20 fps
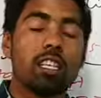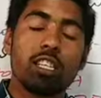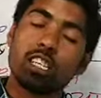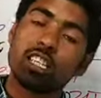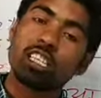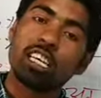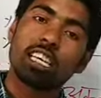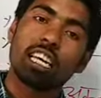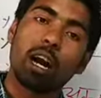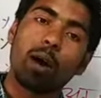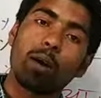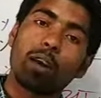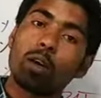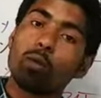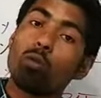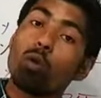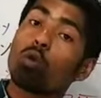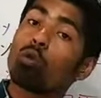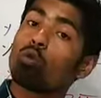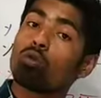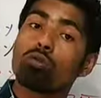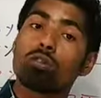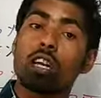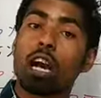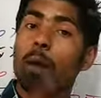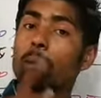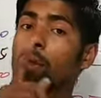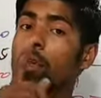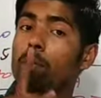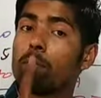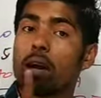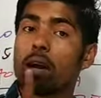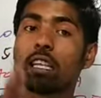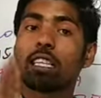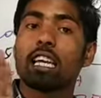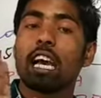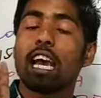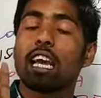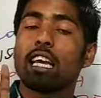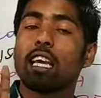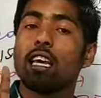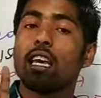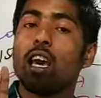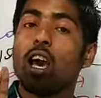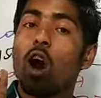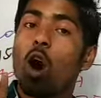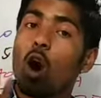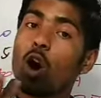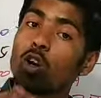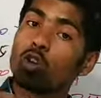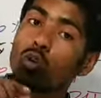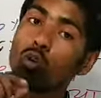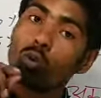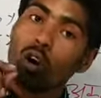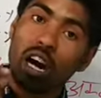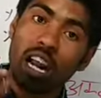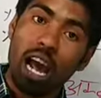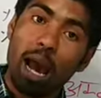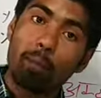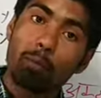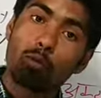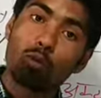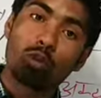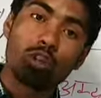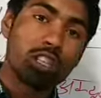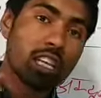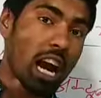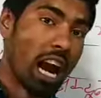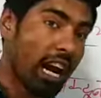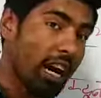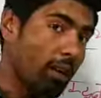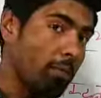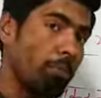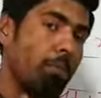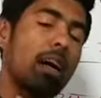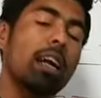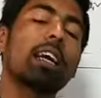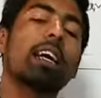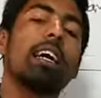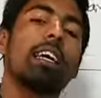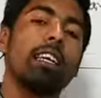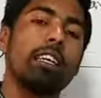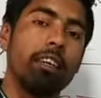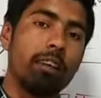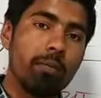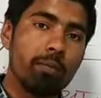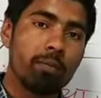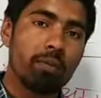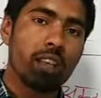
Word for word: जिससे क्या होगी वो कोशिका आपकी मर जाएगी और जो खराब कोशिका अगर मर गई